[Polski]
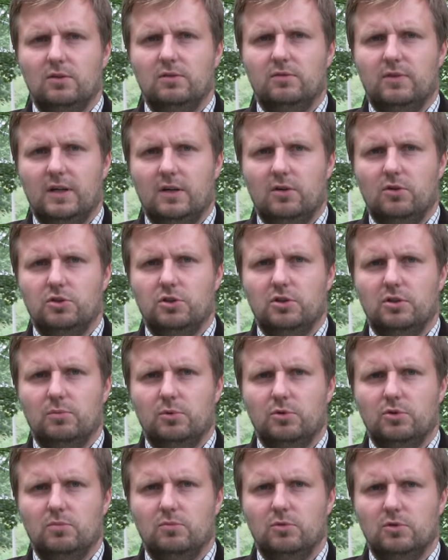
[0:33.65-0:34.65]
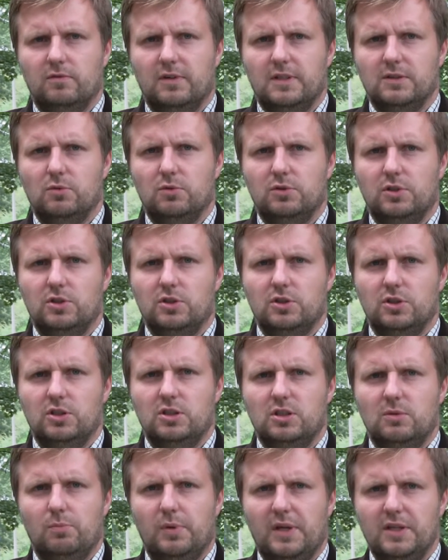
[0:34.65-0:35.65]
o 2 grosze do poziomu 2 2 zł
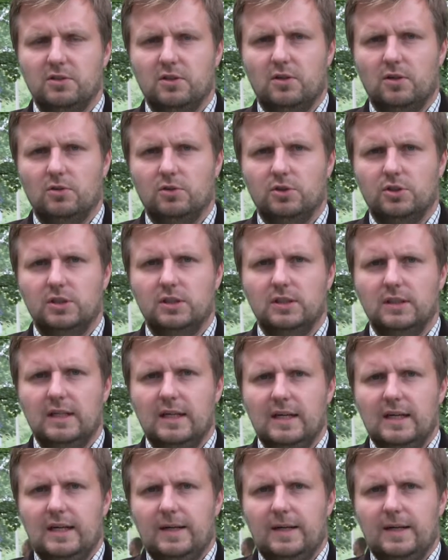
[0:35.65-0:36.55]
35 groszy